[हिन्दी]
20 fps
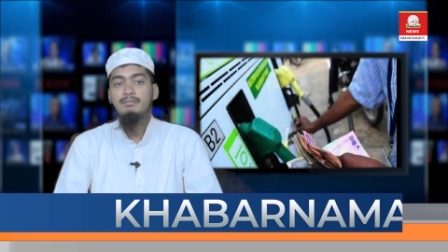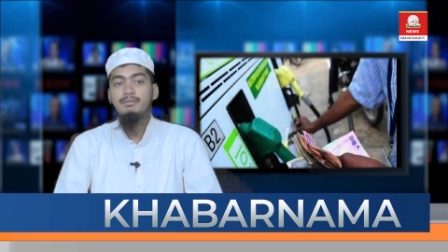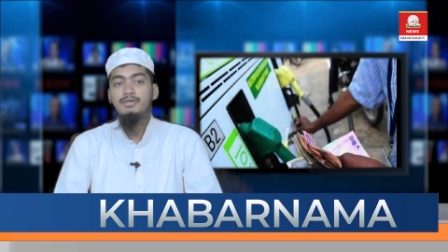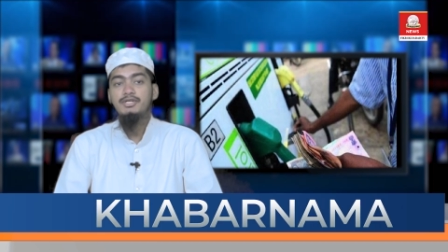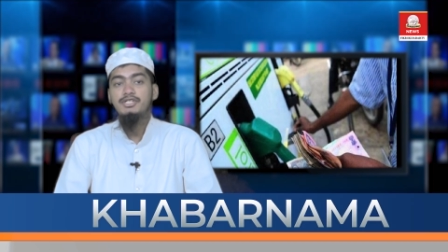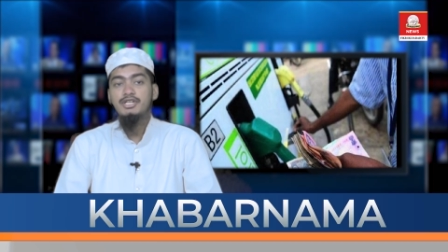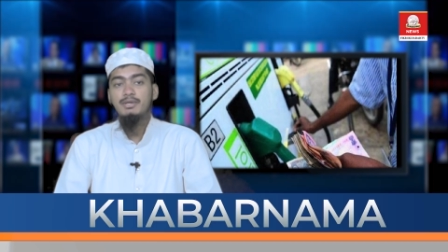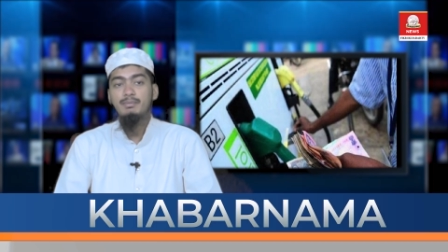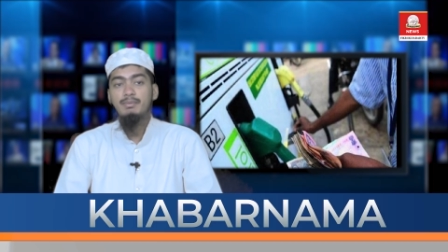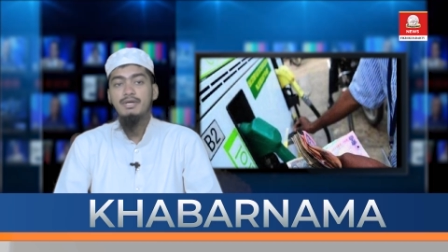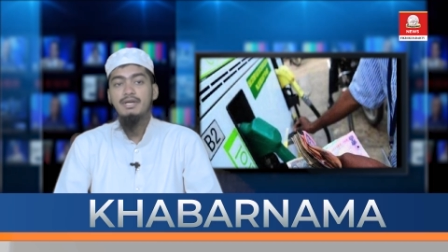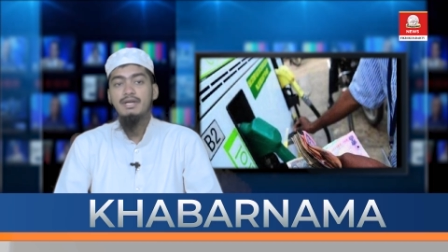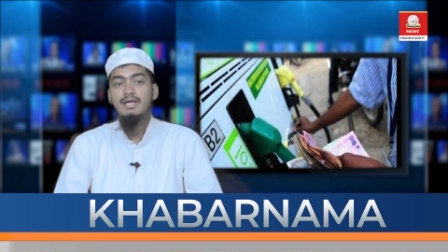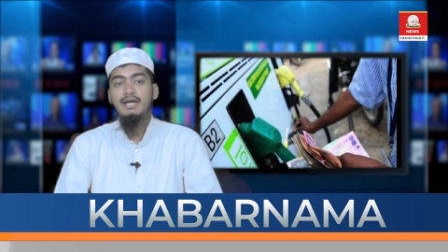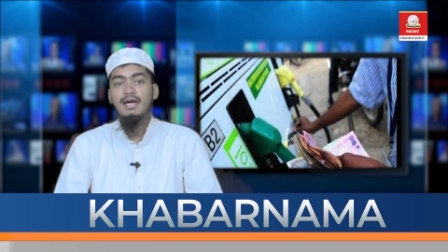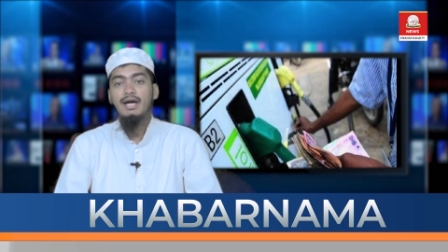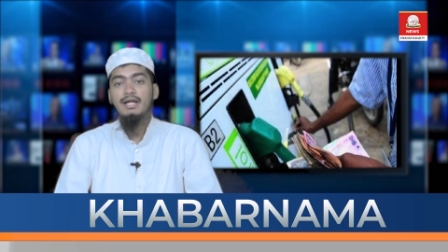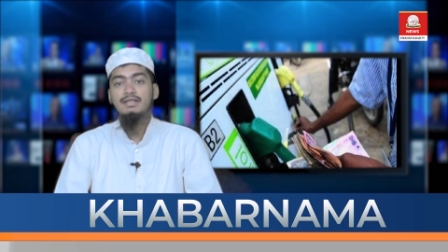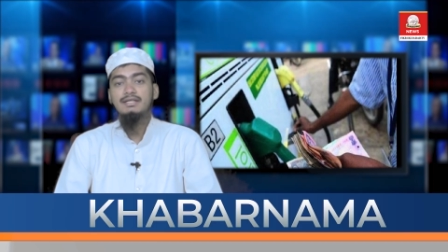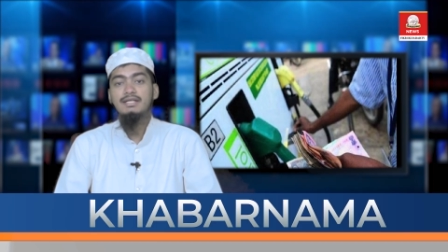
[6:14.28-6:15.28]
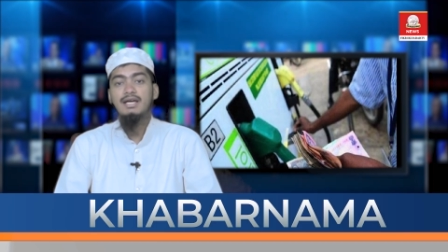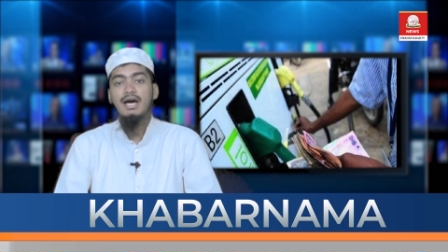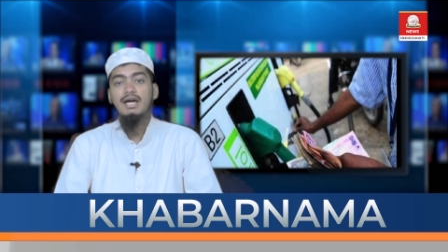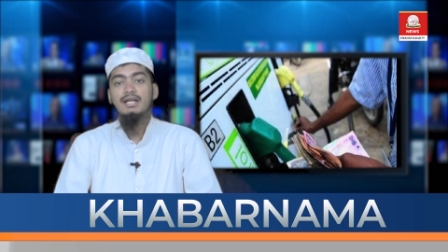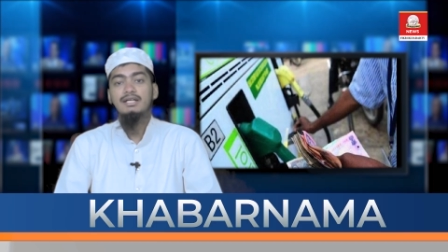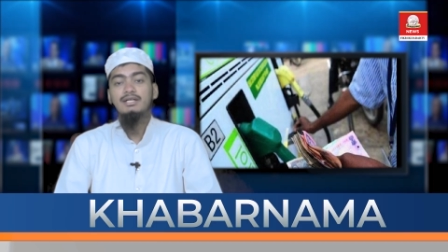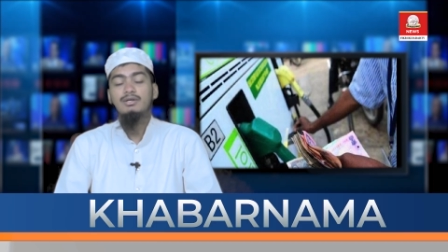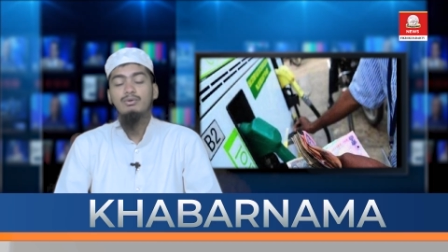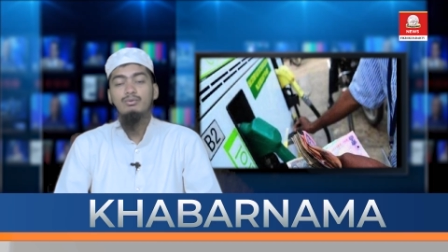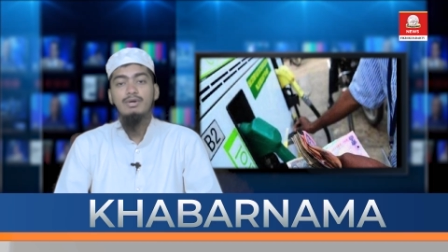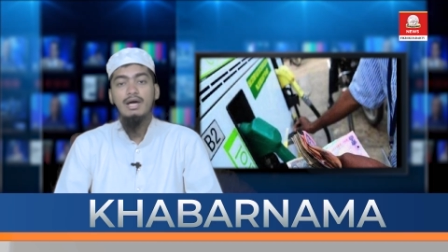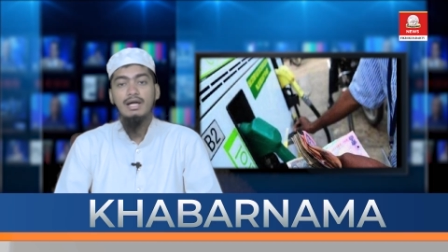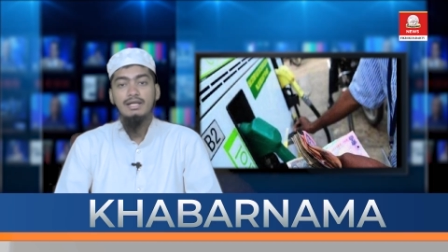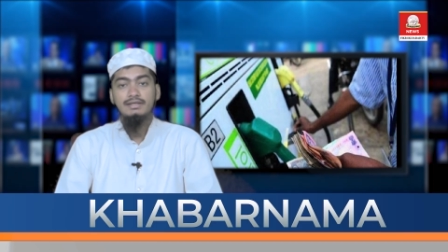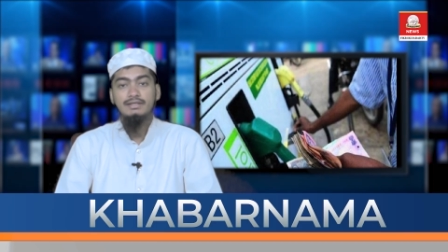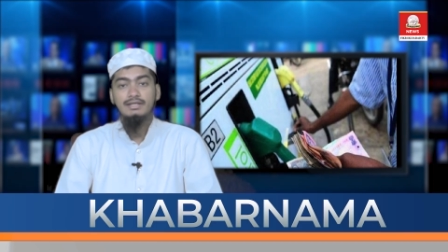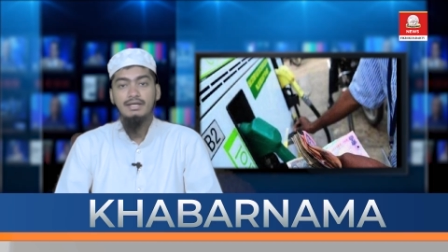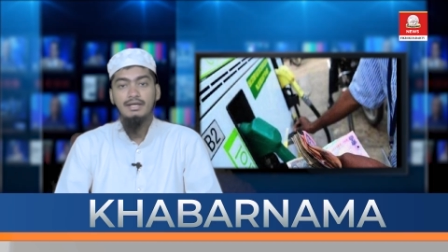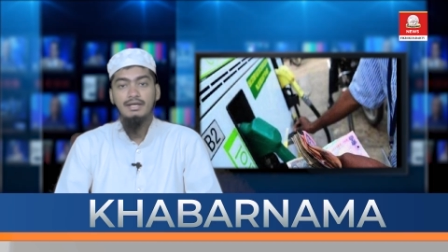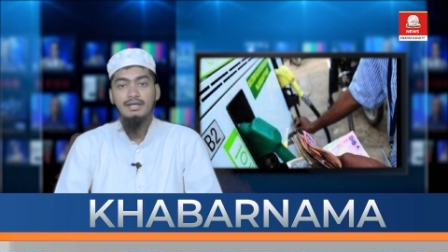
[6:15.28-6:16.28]
बीजेपी ने हथियार क्यों डाल
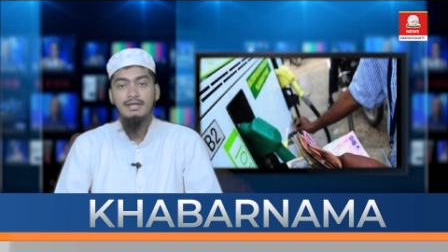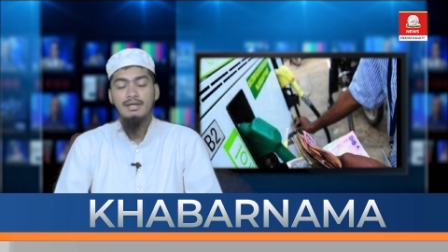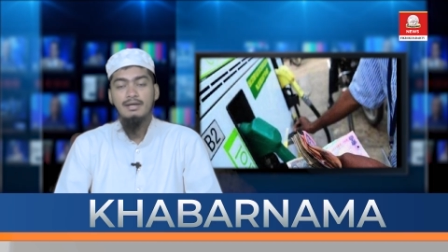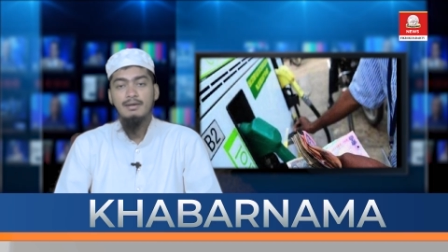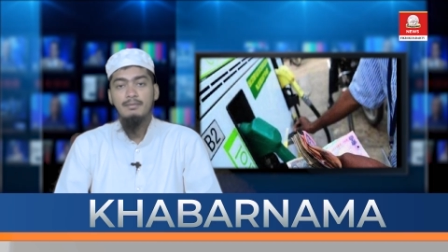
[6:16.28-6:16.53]
दिए हैं